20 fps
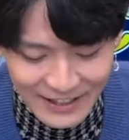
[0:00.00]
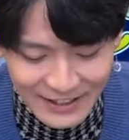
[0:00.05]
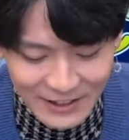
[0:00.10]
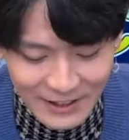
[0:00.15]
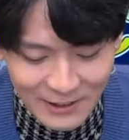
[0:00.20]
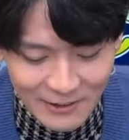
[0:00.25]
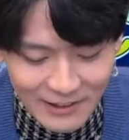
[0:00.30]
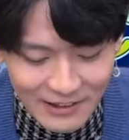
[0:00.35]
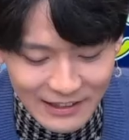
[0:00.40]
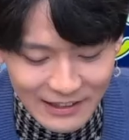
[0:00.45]

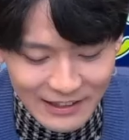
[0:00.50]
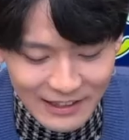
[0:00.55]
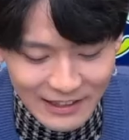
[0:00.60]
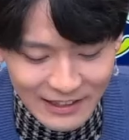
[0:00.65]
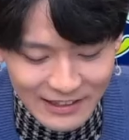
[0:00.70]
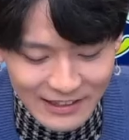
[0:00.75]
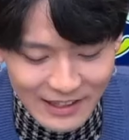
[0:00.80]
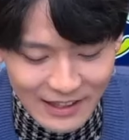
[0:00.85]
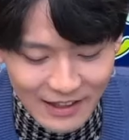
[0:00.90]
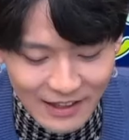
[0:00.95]
というわけで
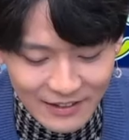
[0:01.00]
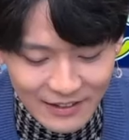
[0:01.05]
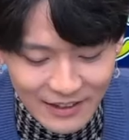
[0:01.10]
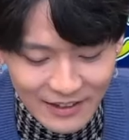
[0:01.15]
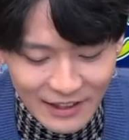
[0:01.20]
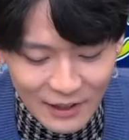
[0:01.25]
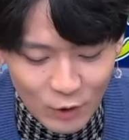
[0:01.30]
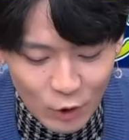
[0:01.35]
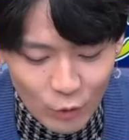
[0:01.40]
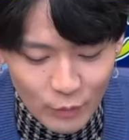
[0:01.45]
坂田
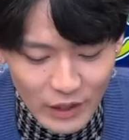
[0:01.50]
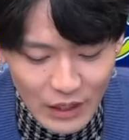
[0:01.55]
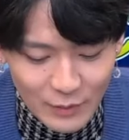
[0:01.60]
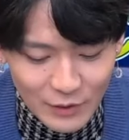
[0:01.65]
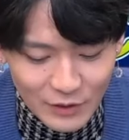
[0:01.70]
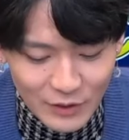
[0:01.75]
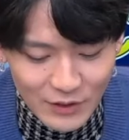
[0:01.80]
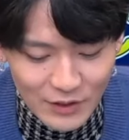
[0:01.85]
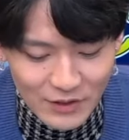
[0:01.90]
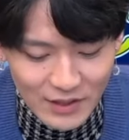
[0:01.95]
猫
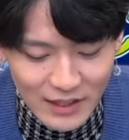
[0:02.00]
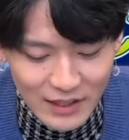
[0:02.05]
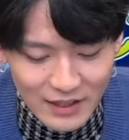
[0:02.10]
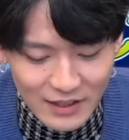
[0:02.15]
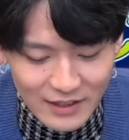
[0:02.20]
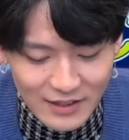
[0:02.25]
ミームの素材